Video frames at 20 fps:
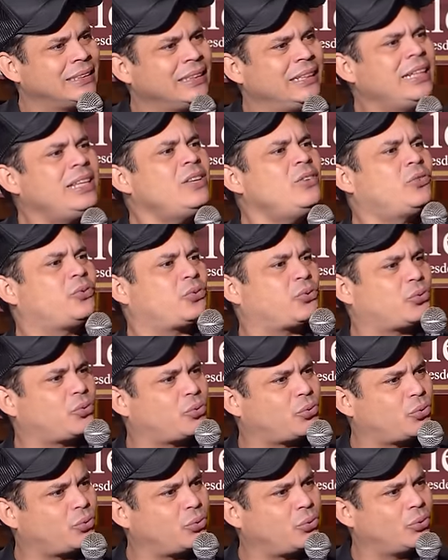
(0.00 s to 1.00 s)

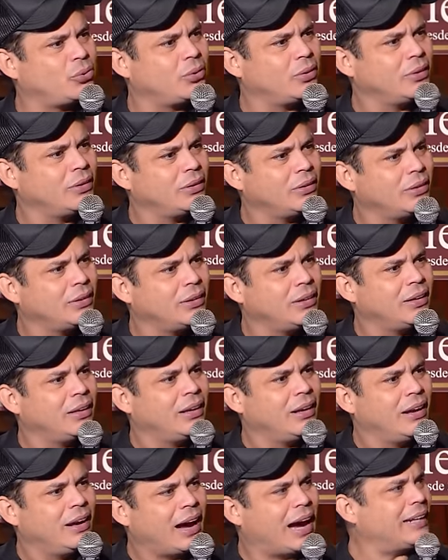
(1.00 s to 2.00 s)
Isso.
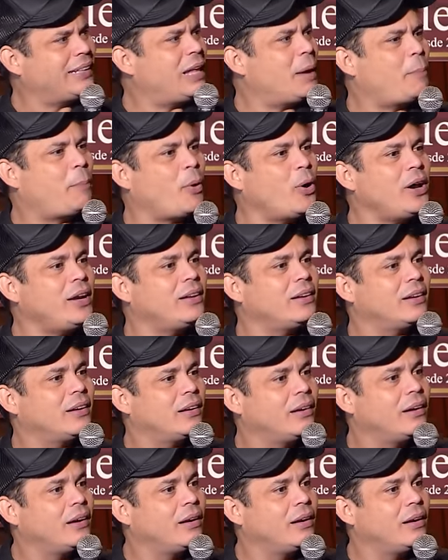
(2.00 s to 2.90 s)
Aí depois.